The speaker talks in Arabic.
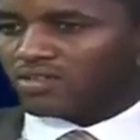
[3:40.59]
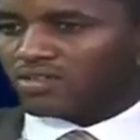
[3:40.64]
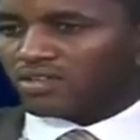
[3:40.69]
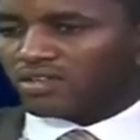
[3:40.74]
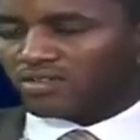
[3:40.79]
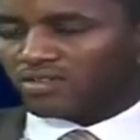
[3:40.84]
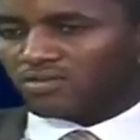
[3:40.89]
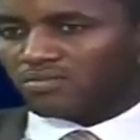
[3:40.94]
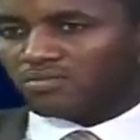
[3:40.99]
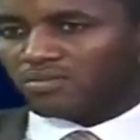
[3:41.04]

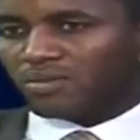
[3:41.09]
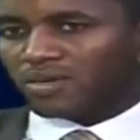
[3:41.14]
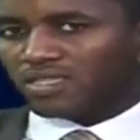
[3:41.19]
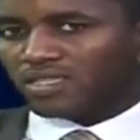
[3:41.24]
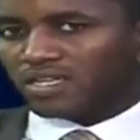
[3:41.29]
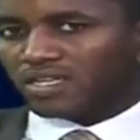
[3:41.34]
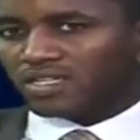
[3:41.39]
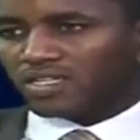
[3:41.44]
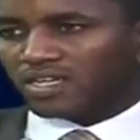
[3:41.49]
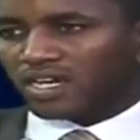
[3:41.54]
آه، ثم
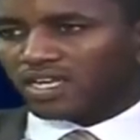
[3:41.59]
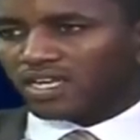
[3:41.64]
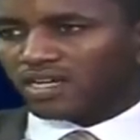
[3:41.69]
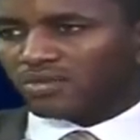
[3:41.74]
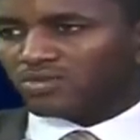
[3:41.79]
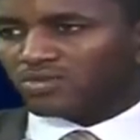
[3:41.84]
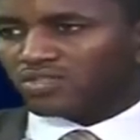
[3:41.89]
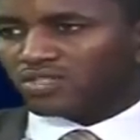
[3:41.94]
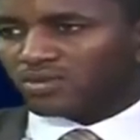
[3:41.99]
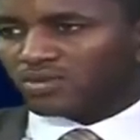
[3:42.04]
بعد ذلك
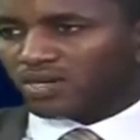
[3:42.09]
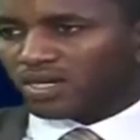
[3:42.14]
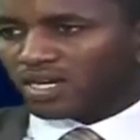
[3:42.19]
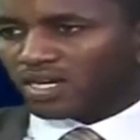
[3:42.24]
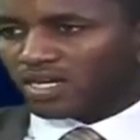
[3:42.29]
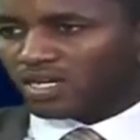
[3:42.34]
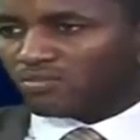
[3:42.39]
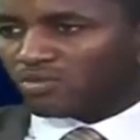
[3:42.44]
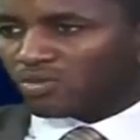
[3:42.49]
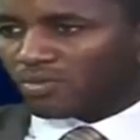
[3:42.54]
على
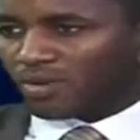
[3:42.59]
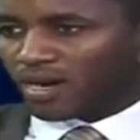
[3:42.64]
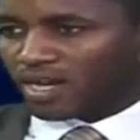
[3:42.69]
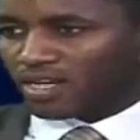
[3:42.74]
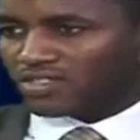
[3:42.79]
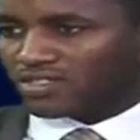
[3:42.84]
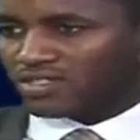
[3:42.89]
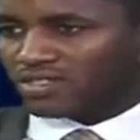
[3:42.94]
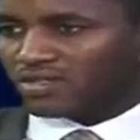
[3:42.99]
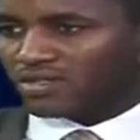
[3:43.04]
مستوى
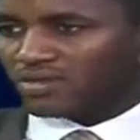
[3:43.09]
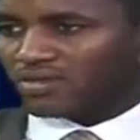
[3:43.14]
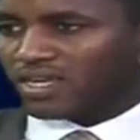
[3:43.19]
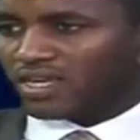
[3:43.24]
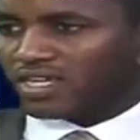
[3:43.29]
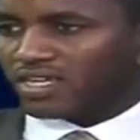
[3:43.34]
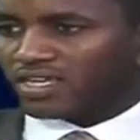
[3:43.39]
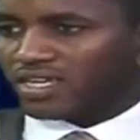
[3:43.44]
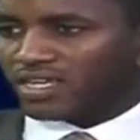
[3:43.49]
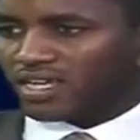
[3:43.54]
الممارسة
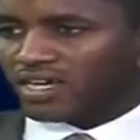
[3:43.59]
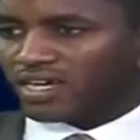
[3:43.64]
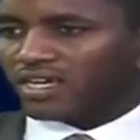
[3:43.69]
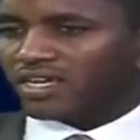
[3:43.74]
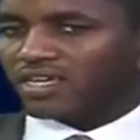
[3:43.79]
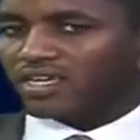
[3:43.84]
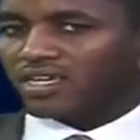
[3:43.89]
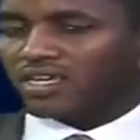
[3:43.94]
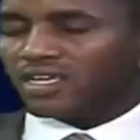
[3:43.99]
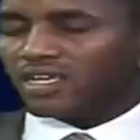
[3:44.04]

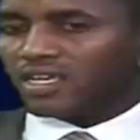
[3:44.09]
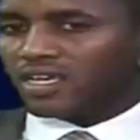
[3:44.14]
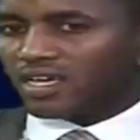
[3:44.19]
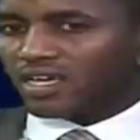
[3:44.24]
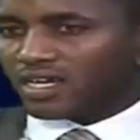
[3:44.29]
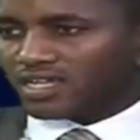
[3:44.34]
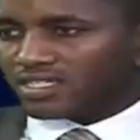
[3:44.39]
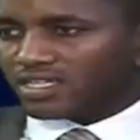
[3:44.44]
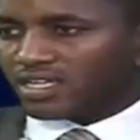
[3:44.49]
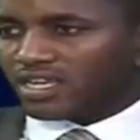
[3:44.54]
ولكنها
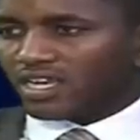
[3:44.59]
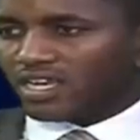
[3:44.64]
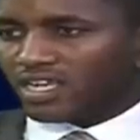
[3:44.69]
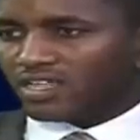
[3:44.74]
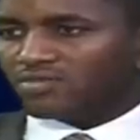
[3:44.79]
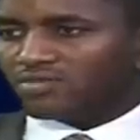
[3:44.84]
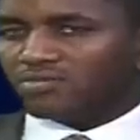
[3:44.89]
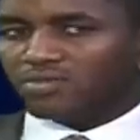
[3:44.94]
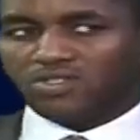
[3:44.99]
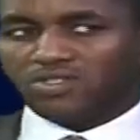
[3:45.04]

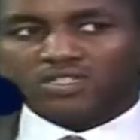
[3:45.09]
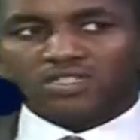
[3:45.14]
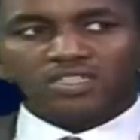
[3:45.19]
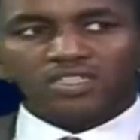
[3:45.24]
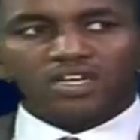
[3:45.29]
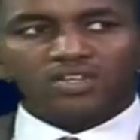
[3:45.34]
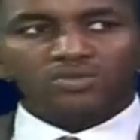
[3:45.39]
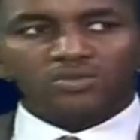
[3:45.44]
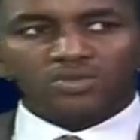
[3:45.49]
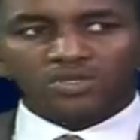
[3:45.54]
اختلالات
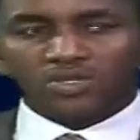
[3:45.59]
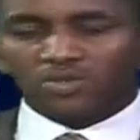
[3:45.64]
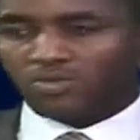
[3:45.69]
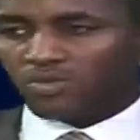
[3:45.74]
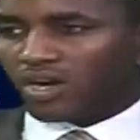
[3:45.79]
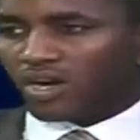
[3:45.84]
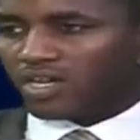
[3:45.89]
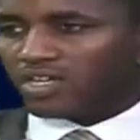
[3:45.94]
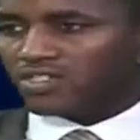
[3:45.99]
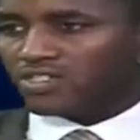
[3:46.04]
بسيطة يمكن
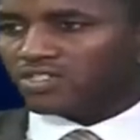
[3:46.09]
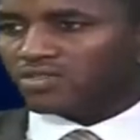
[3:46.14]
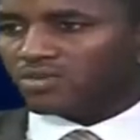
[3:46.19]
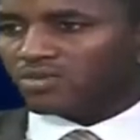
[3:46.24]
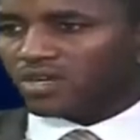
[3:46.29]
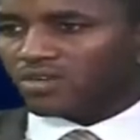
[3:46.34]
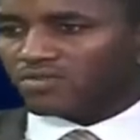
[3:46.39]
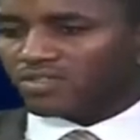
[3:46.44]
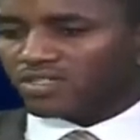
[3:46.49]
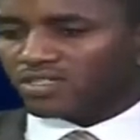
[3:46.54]

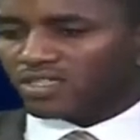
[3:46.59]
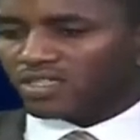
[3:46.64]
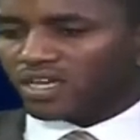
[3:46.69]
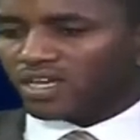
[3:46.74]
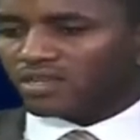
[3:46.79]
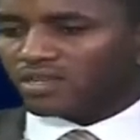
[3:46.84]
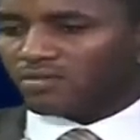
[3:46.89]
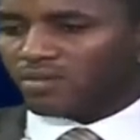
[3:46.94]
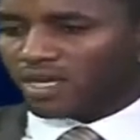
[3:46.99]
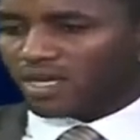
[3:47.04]
معالجتها في
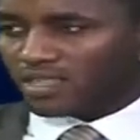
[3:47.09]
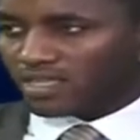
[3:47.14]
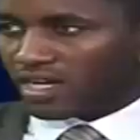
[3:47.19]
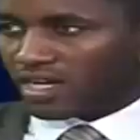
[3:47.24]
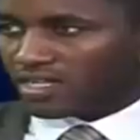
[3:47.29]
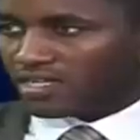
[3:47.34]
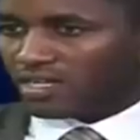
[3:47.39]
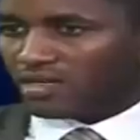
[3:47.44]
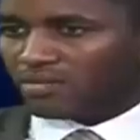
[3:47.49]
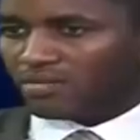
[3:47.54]
إطار البحث
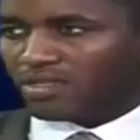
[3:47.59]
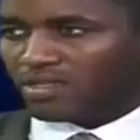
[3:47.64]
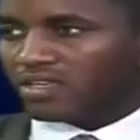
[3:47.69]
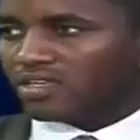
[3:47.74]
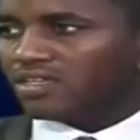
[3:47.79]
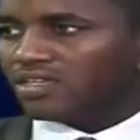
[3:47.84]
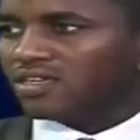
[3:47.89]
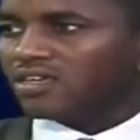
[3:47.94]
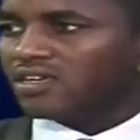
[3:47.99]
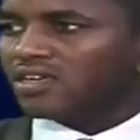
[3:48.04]
عن
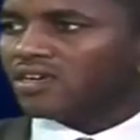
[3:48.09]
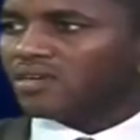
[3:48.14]
الأمثل